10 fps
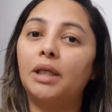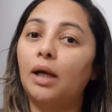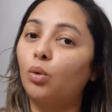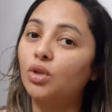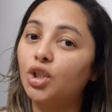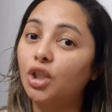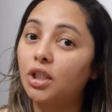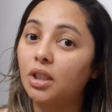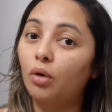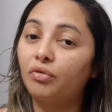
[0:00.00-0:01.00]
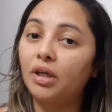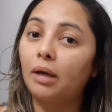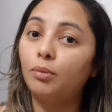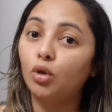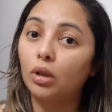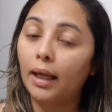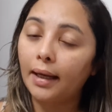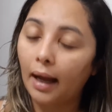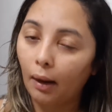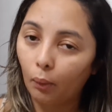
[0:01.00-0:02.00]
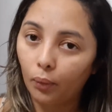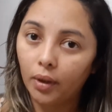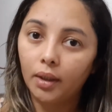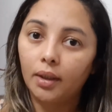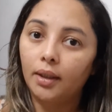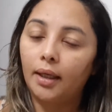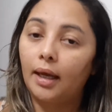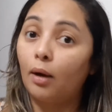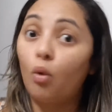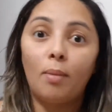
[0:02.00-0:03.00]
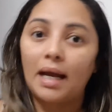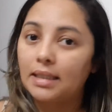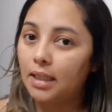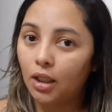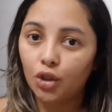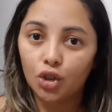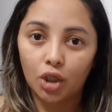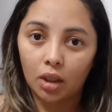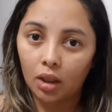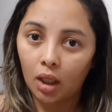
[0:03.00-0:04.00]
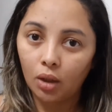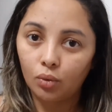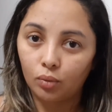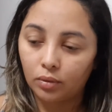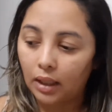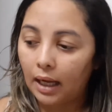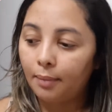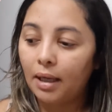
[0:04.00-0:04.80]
E a consistência não fica muito legal é, com maisena de jeito nenhum, tá?